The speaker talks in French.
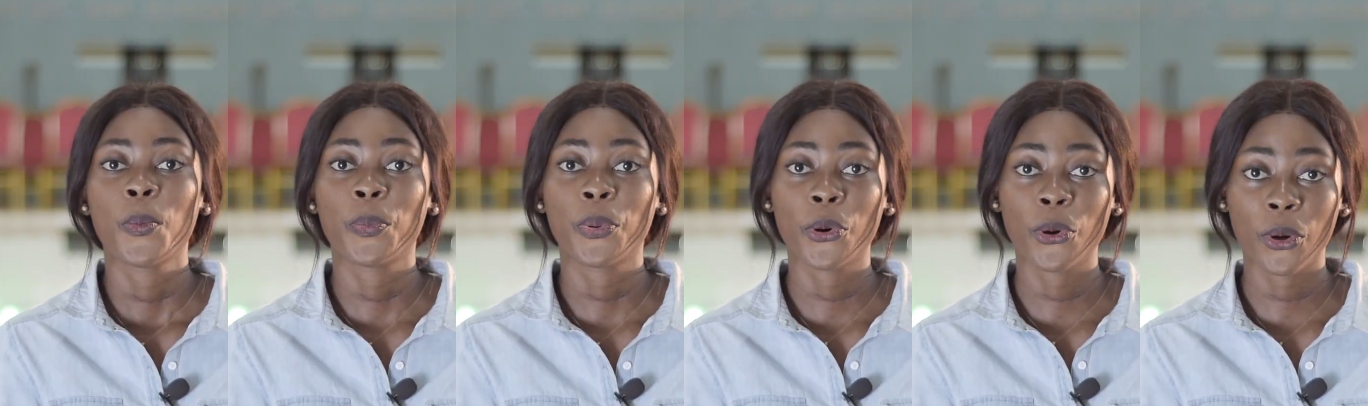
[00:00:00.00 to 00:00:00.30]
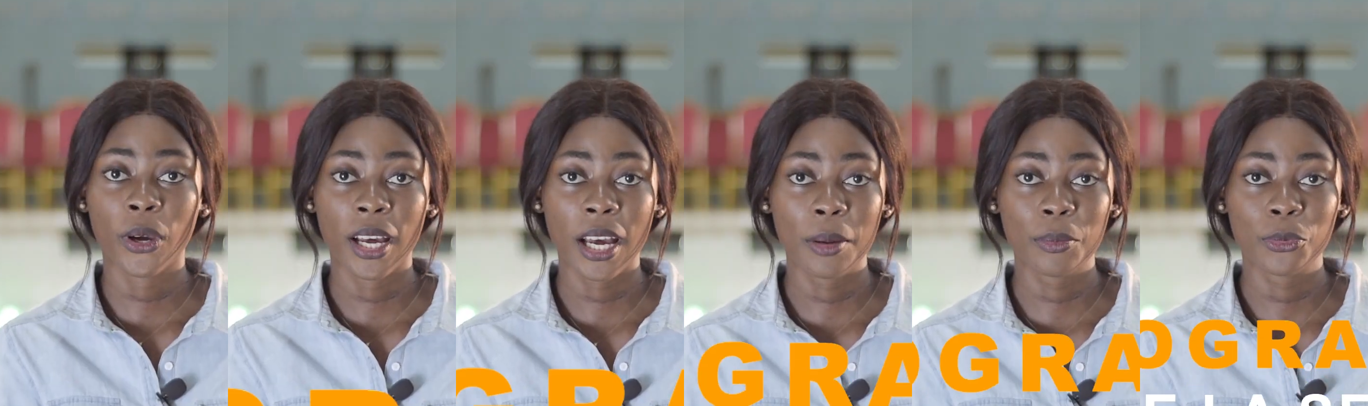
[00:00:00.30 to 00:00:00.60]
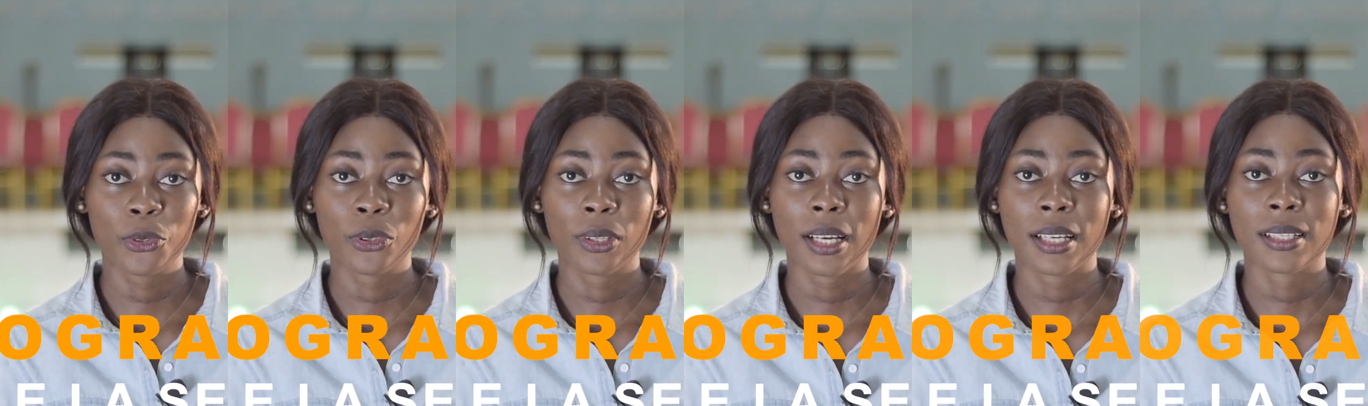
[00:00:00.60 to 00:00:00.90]

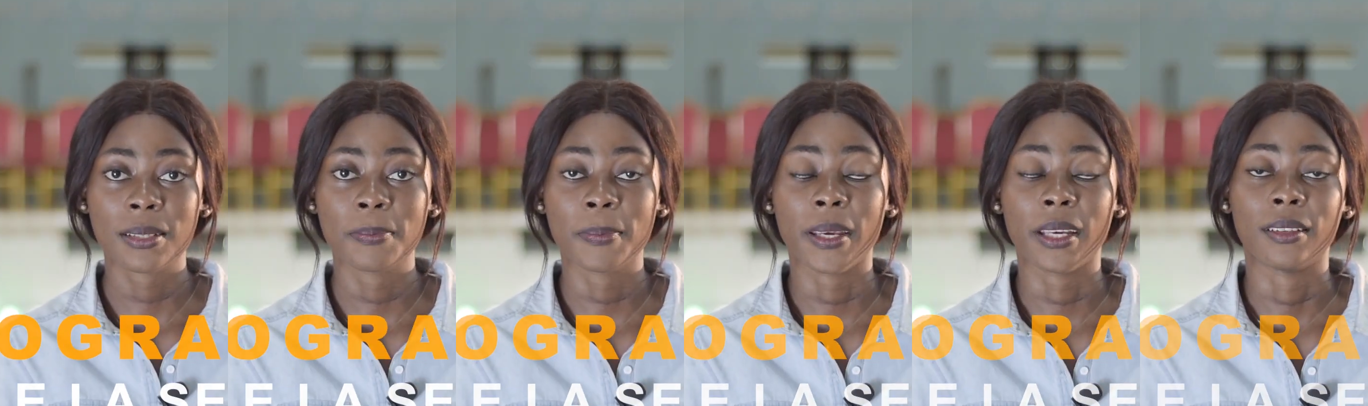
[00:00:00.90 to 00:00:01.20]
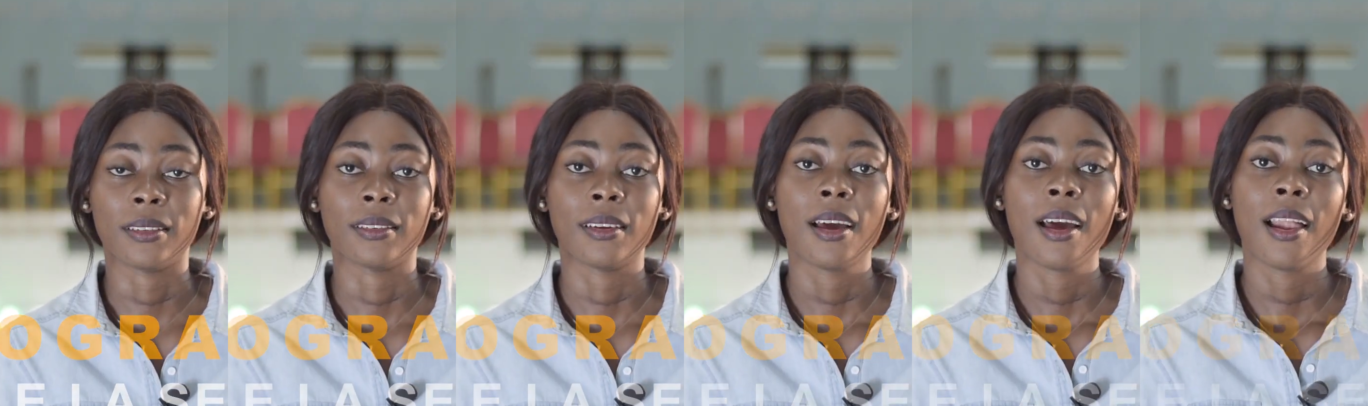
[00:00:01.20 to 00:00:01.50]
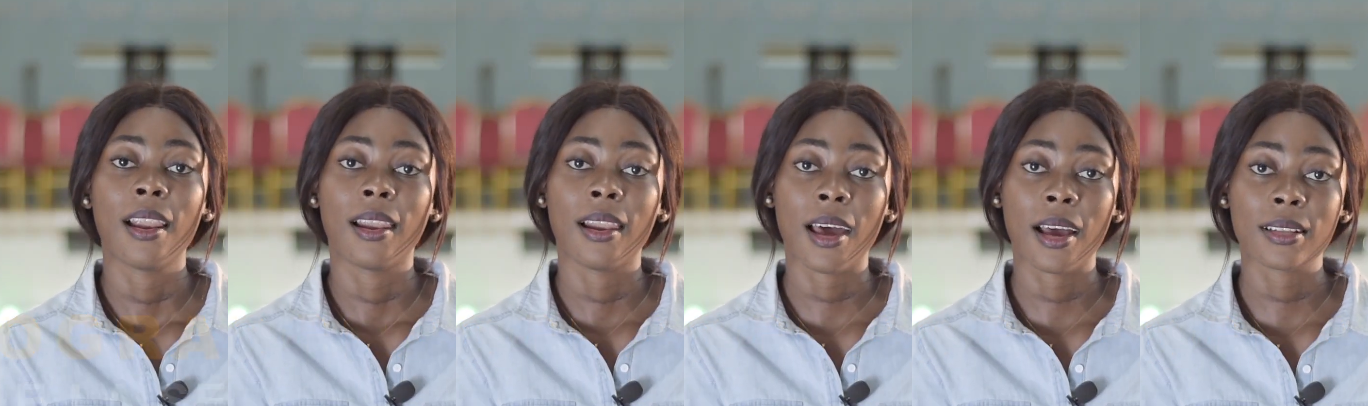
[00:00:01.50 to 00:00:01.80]
Programme de la semaine.
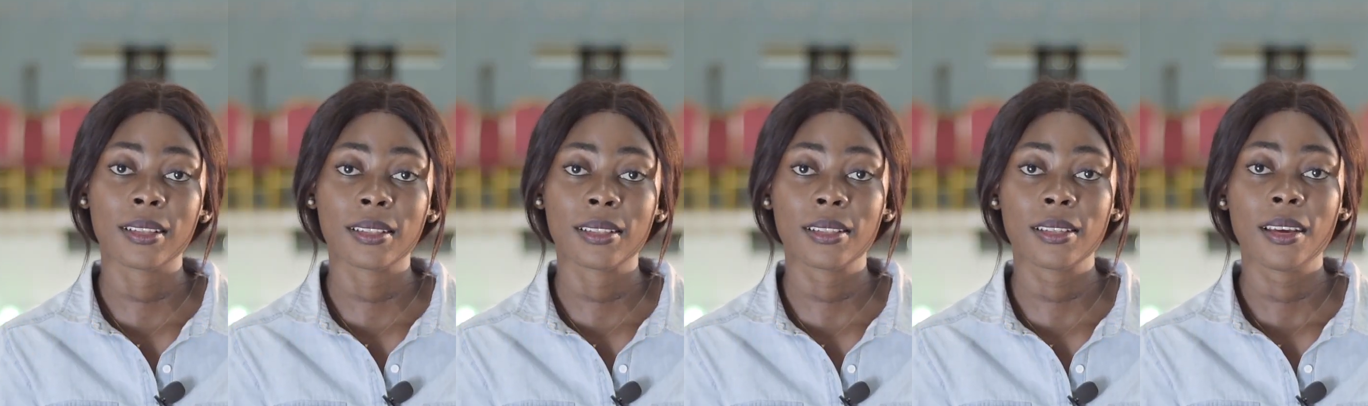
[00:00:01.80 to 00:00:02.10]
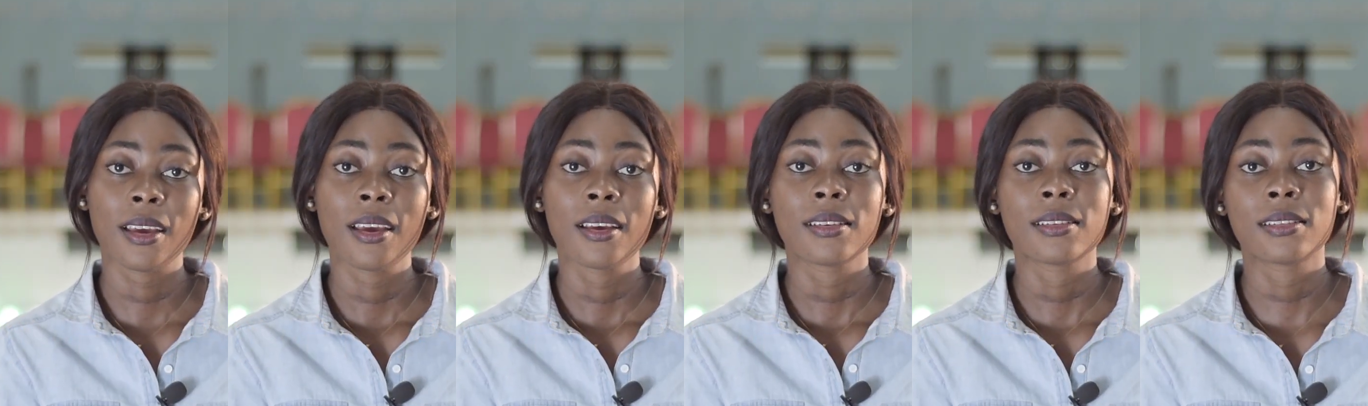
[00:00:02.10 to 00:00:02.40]
Lundi,